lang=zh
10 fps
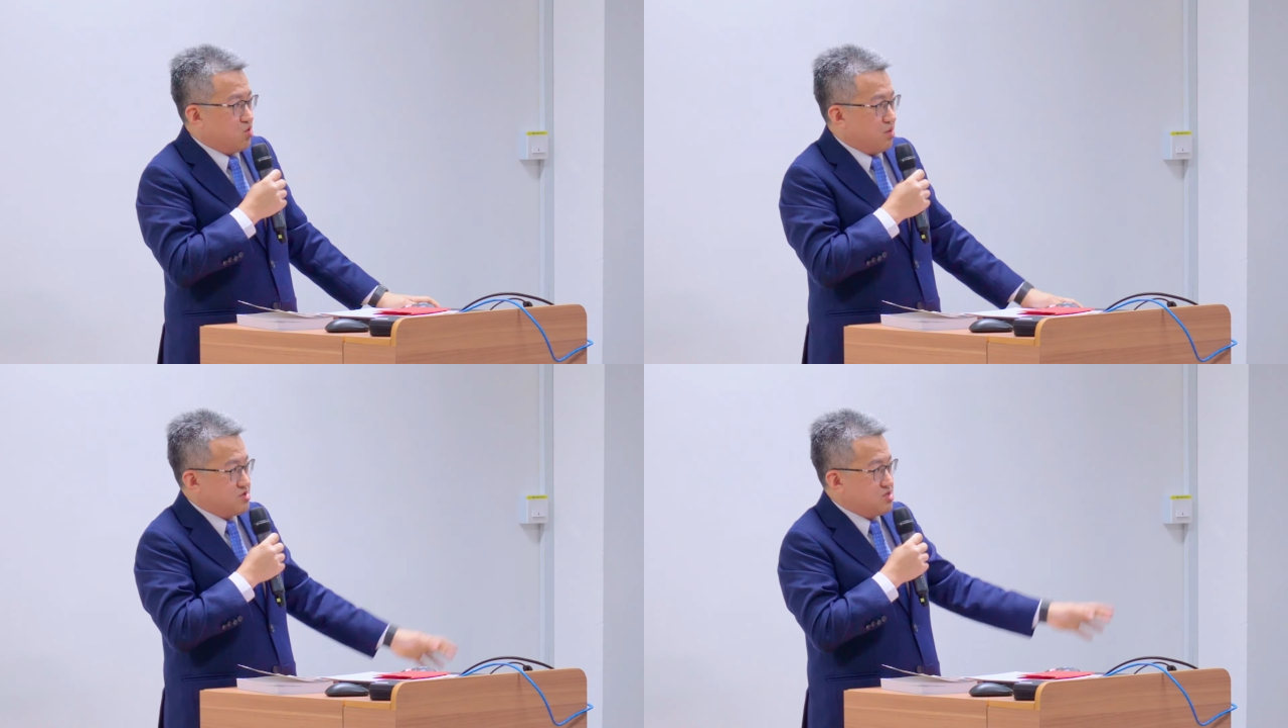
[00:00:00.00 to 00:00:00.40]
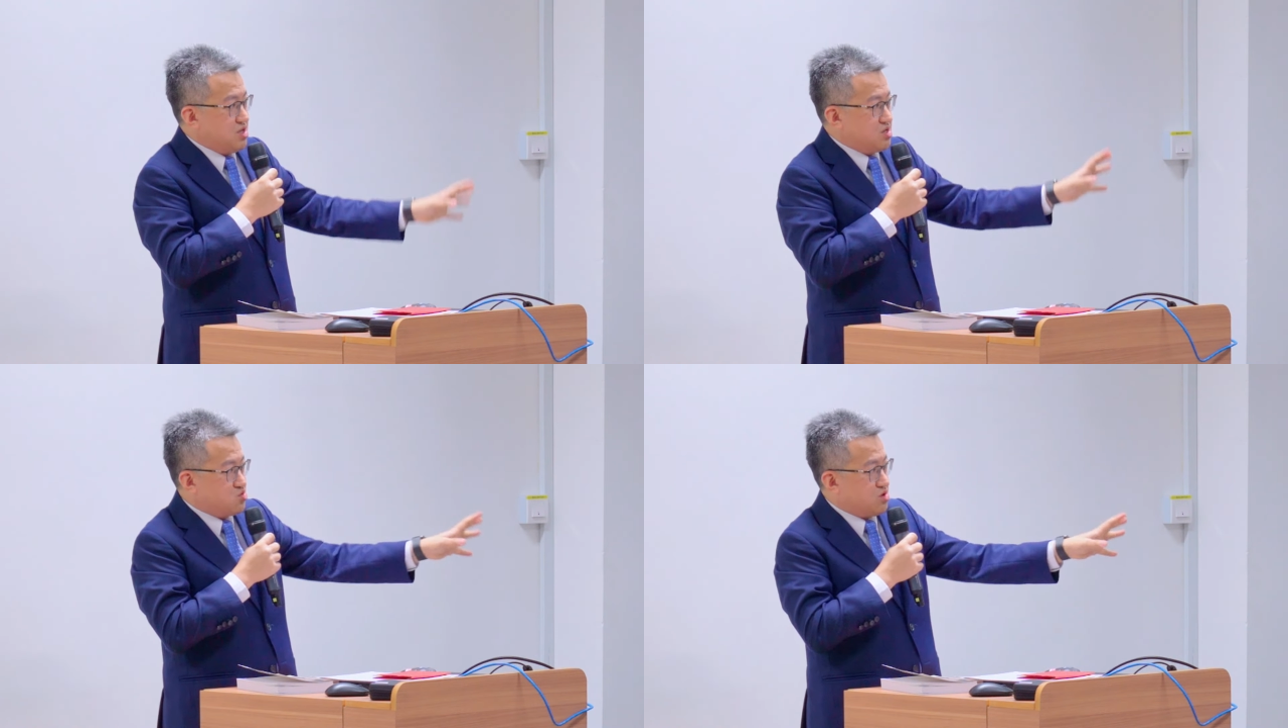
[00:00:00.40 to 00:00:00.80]
我们今
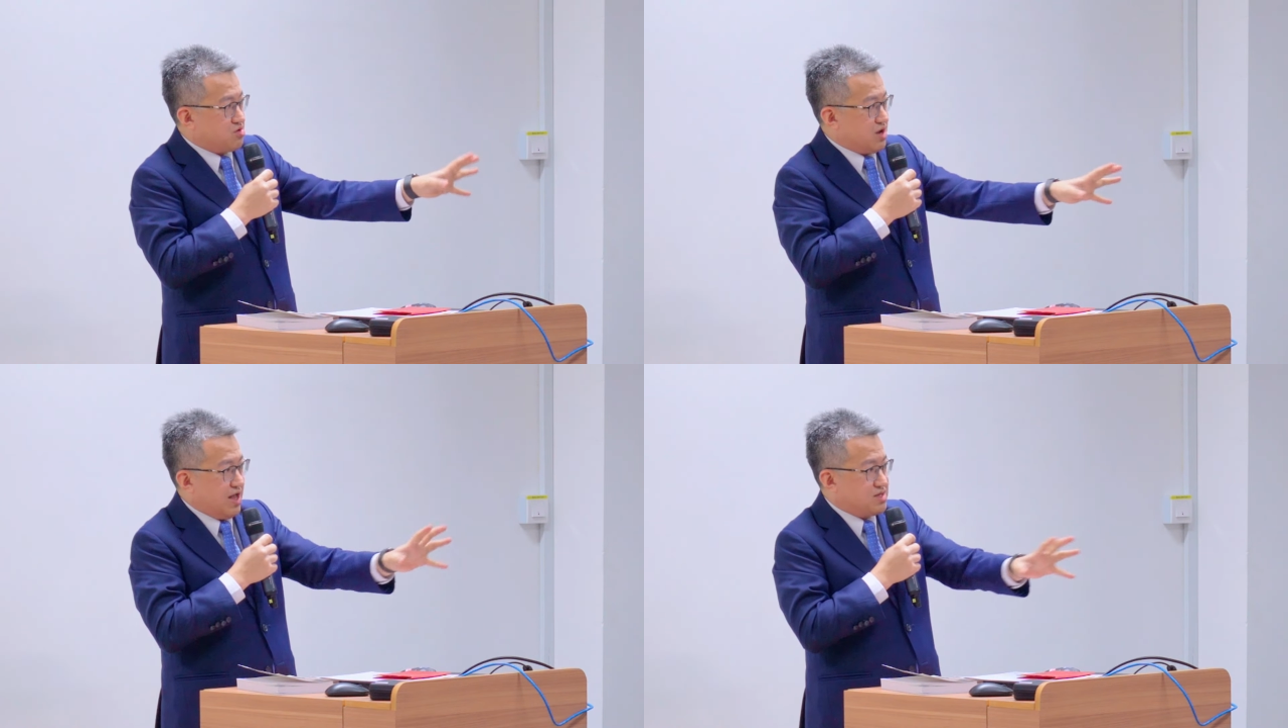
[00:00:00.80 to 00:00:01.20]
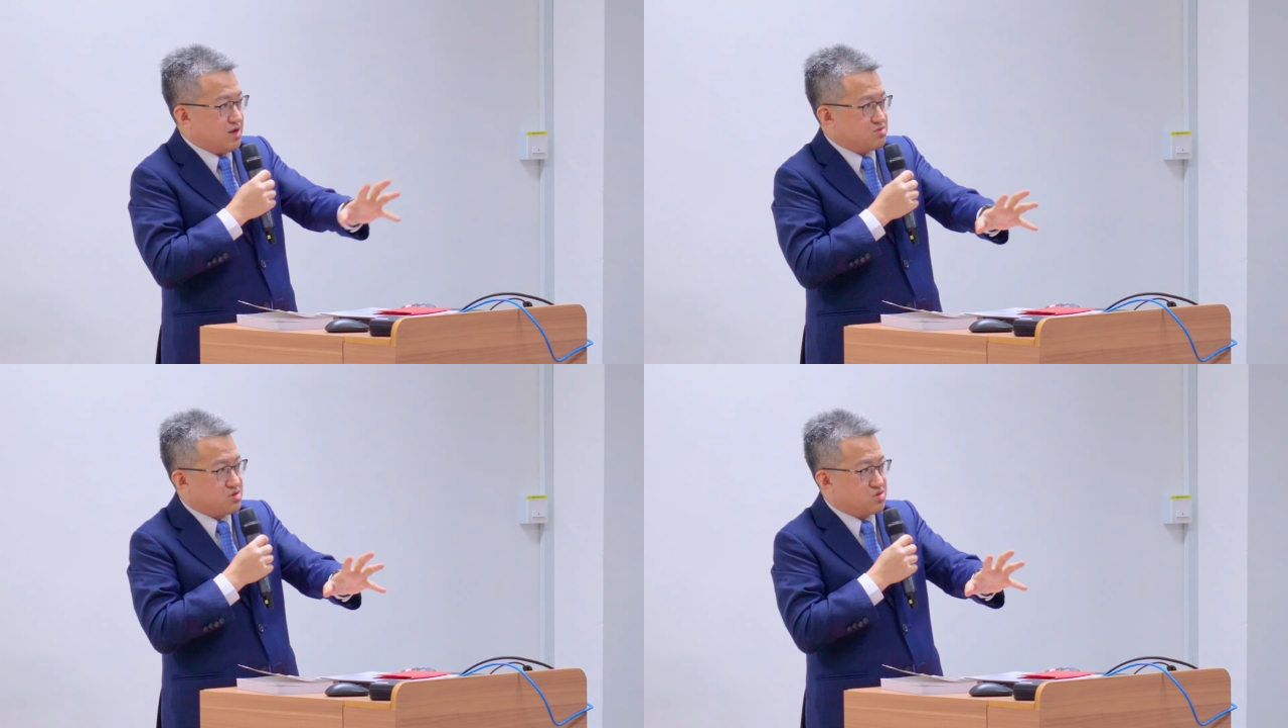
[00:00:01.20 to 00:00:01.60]
天所有看
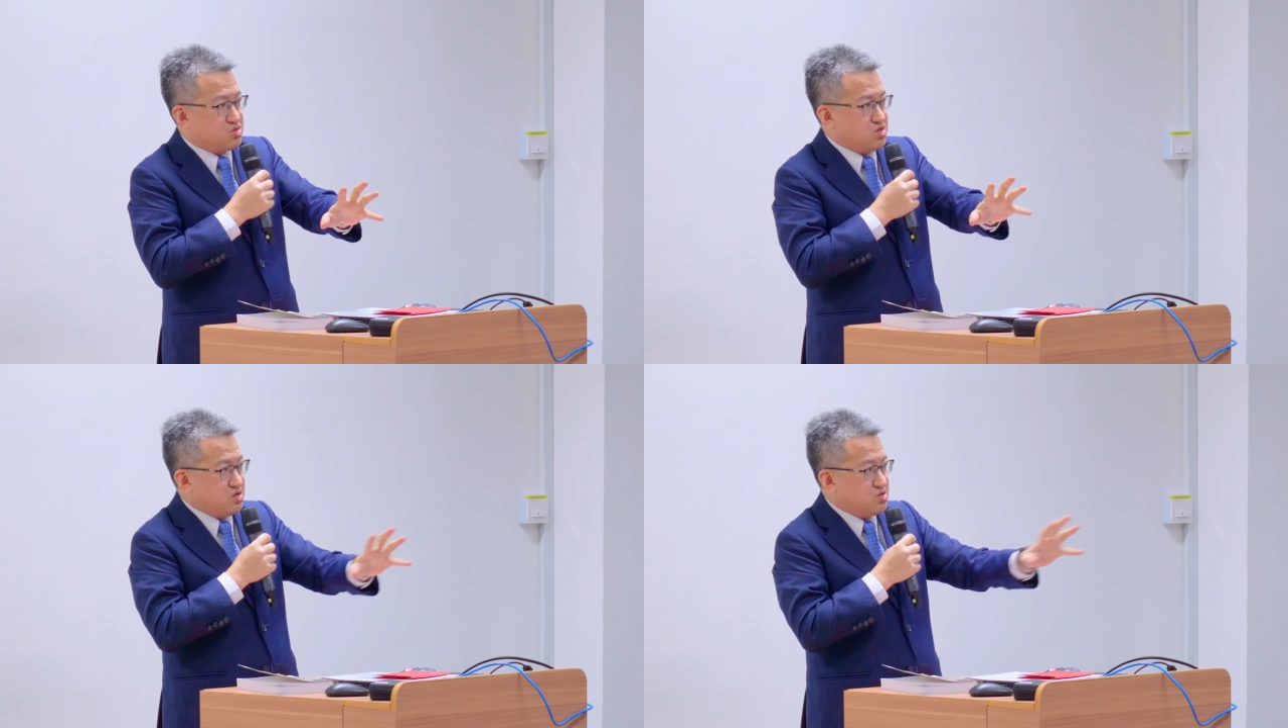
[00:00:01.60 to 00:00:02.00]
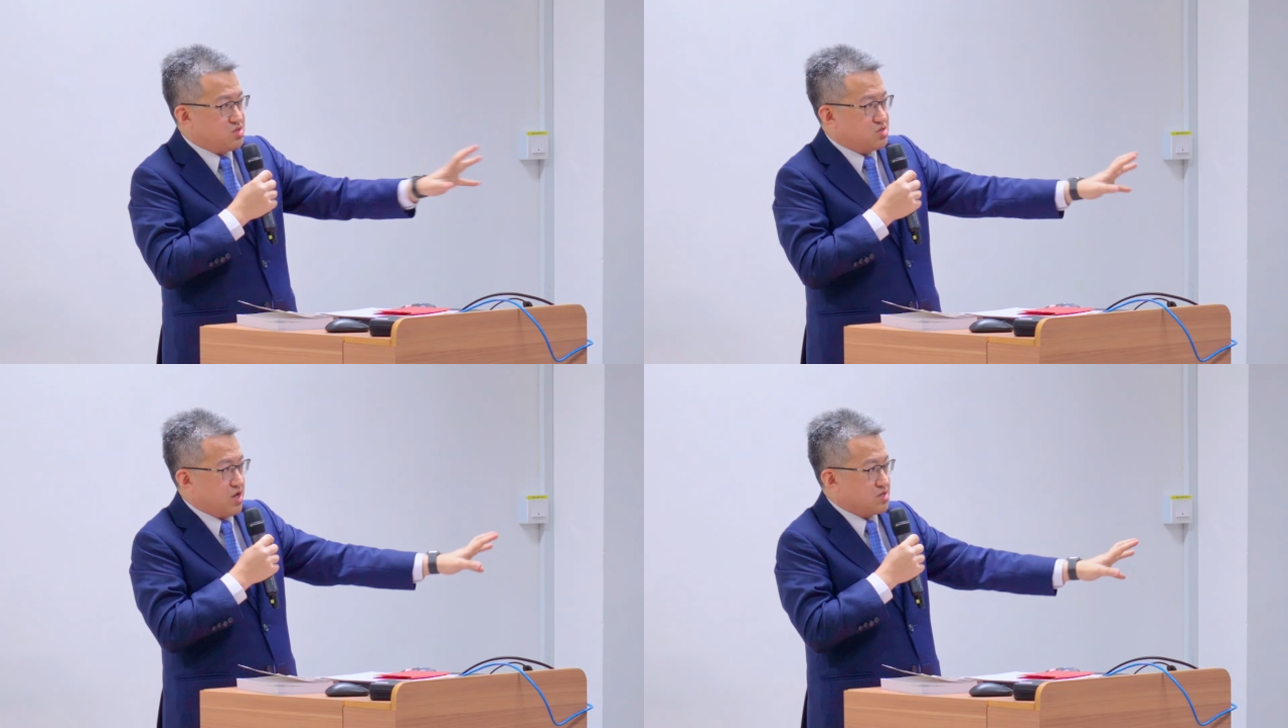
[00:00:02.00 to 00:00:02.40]
到的政
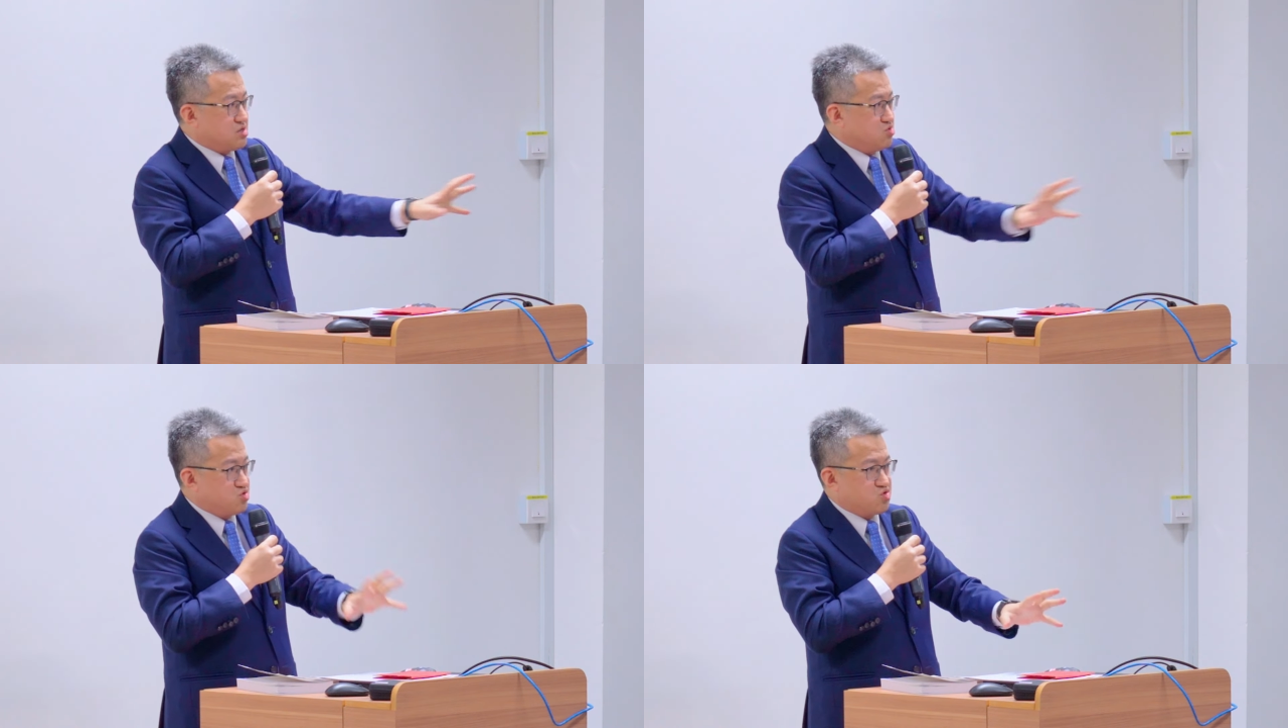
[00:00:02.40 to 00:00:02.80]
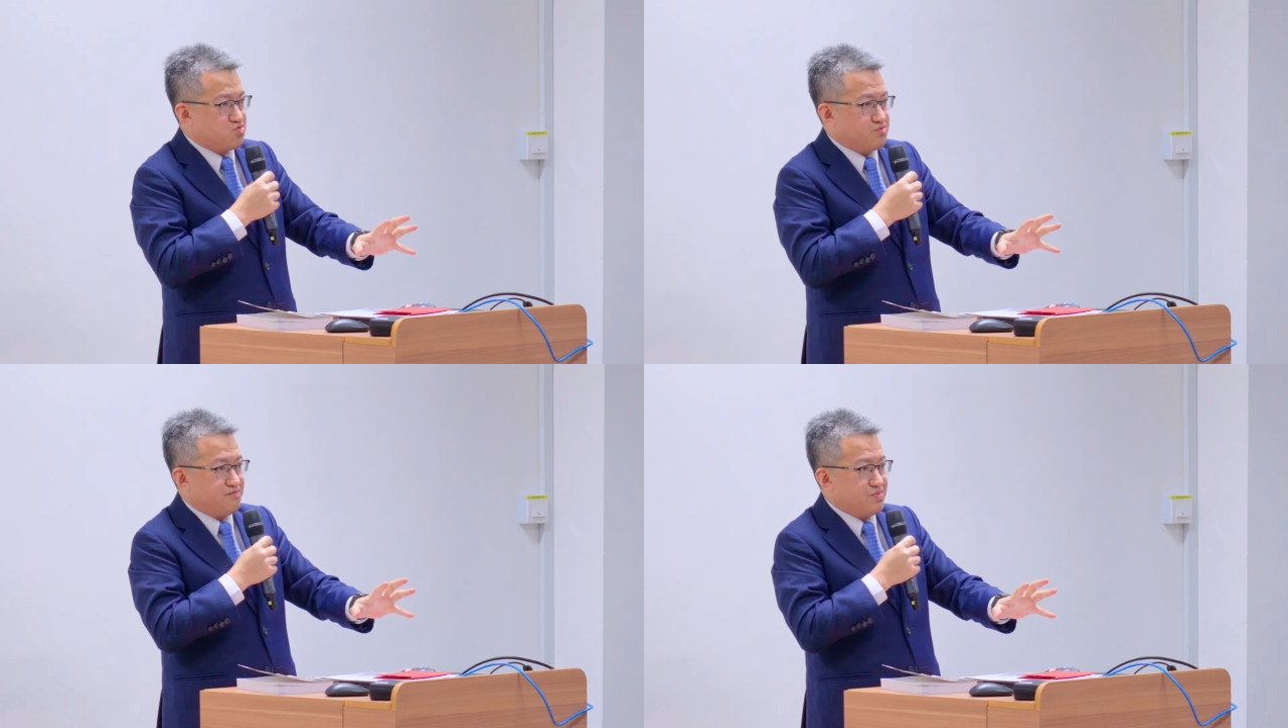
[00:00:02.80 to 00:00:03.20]
治上的论述，